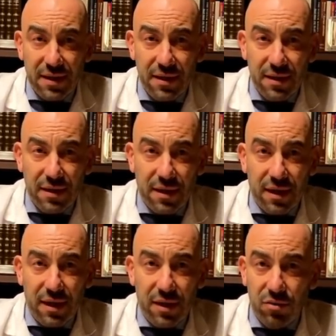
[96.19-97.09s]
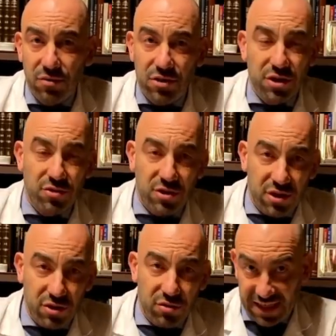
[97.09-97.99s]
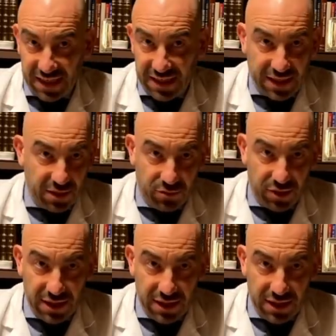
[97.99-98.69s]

o addirittura due dosi